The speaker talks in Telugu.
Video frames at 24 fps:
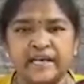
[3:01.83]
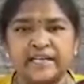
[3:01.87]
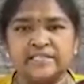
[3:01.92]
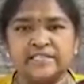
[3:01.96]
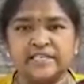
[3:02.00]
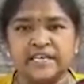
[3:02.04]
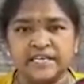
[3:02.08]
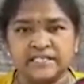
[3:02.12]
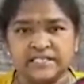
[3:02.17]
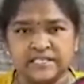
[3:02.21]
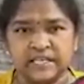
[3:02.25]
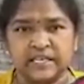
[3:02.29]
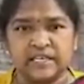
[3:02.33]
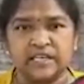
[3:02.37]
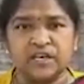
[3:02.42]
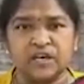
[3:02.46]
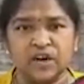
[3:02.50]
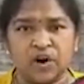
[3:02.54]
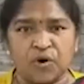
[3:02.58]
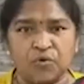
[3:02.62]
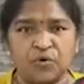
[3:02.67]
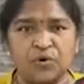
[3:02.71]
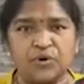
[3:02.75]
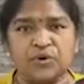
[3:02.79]
దయచేసి
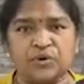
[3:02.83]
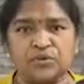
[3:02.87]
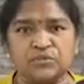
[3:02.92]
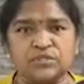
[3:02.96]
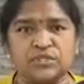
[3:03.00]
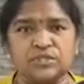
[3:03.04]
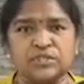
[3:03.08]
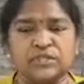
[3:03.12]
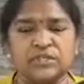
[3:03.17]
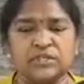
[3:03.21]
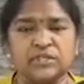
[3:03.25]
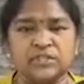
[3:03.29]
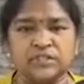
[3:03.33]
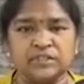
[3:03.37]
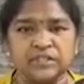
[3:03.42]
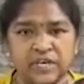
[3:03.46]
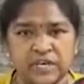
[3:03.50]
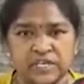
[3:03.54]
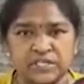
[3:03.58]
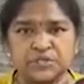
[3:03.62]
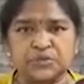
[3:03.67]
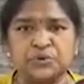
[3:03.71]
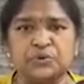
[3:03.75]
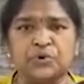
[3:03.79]
గ్రౌండ్కి వచ్చి
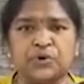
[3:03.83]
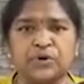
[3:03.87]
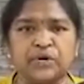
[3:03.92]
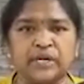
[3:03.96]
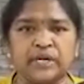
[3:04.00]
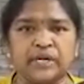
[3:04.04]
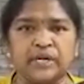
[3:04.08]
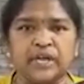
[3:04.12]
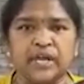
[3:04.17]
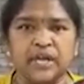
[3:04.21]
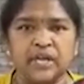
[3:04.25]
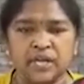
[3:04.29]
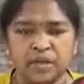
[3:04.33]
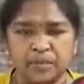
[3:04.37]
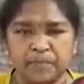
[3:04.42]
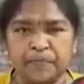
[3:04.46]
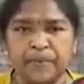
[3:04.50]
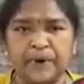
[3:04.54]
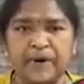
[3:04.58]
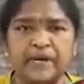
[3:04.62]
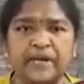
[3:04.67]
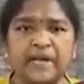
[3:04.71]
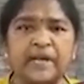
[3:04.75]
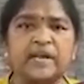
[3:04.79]
తెలుసుకోండి
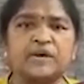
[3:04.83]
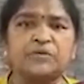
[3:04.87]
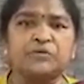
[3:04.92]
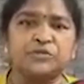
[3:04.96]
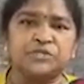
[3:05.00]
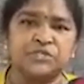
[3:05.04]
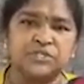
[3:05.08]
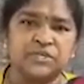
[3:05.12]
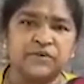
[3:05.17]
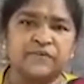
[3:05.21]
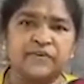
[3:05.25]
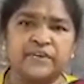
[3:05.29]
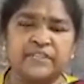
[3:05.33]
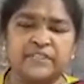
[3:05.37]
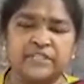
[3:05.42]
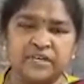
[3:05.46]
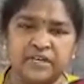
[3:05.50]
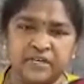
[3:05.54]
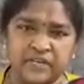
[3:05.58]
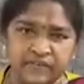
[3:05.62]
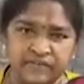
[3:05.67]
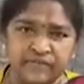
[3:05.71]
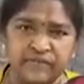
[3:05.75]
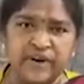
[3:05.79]
ఇప్పటికైనా ఉచిత
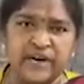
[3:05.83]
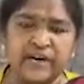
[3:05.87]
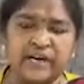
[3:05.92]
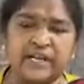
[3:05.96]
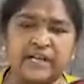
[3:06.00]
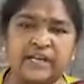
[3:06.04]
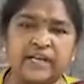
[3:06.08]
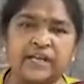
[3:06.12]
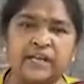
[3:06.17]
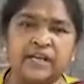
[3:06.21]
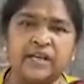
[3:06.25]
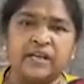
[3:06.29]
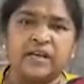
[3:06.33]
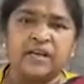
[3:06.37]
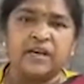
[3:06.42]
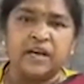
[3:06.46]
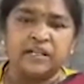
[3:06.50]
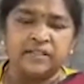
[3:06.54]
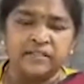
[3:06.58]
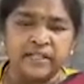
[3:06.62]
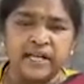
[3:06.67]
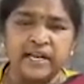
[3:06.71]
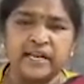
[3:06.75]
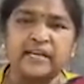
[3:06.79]
వైద్యాన్ని ఇవ్వండి
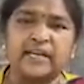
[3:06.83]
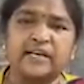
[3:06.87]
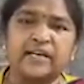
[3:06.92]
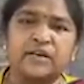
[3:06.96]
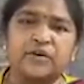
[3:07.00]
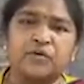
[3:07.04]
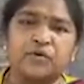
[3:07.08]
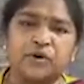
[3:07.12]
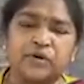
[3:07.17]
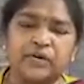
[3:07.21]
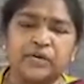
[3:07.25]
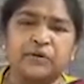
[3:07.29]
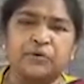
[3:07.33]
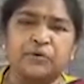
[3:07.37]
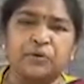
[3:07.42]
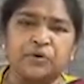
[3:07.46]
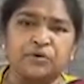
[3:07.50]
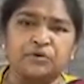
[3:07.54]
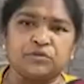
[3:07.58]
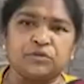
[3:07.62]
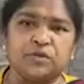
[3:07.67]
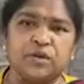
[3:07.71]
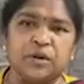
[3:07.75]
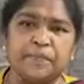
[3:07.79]
అందరికీ నేను ఒకటే
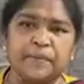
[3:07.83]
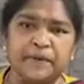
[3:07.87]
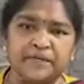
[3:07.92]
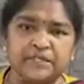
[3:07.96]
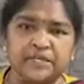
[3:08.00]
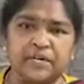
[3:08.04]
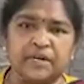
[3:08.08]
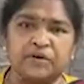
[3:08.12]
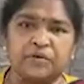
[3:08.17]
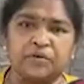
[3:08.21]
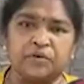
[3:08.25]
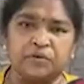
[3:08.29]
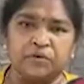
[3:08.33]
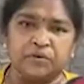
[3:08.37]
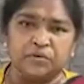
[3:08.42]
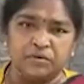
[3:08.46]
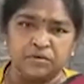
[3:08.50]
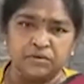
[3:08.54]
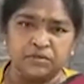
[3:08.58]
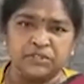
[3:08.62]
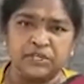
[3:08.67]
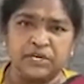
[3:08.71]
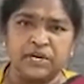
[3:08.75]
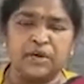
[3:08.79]
కోరుతున్న ప్రజలకు
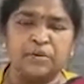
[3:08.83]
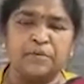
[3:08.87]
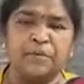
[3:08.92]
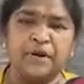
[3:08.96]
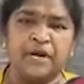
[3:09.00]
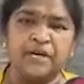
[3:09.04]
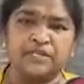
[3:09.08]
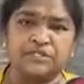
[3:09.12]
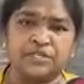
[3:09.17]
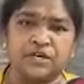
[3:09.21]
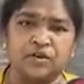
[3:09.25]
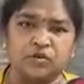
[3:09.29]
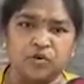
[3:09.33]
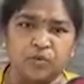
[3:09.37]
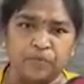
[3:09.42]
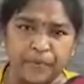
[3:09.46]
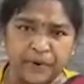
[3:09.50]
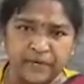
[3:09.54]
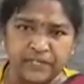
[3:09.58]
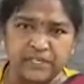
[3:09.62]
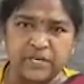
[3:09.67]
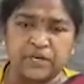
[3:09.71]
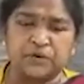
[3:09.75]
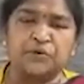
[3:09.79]
శ్రేయభిలాషులకు
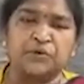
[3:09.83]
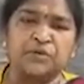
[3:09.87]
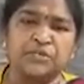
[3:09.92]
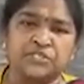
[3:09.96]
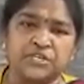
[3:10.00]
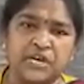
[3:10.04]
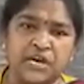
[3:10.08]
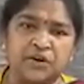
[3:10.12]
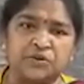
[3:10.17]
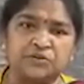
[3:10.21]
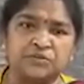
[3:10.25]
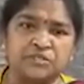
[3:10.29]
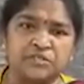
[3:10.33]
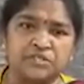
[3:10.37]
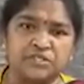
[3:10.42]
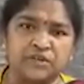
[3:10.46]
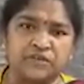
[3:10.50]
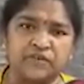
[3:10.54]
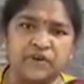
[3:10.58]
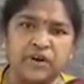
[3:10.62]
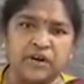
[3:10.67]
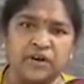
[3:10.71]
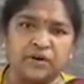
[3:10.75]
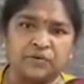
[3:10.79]
ప్రజల గురించి
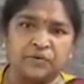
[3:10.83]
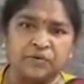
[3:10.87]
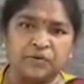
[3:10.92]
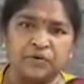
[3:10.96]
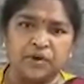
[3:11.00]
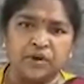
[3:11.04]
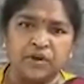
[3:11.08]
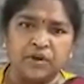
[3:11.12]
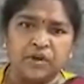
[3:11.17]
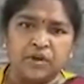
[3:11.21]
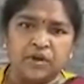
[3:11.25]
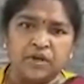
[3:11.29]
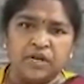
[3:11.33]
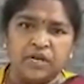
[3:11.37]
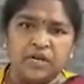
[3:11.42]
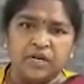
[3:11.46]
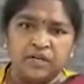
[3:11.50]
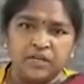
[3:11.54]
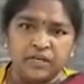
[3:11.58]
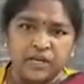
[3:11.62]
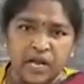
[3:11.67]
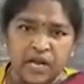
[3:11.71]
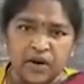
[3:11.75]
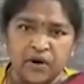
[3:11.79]
ఆలోచించే వాళ్లకు
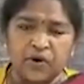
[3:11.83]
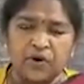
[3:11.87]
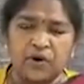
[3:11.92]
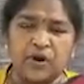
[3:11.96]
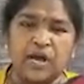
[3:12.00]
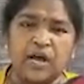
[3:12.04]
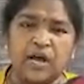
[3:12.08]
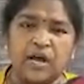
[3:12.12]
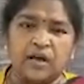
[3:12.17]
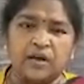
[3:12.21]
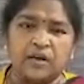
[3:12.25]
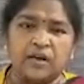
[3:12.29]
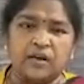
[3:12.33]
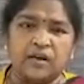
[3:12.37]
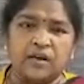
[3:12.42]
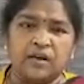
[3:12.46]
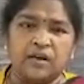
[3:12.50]
కరోనా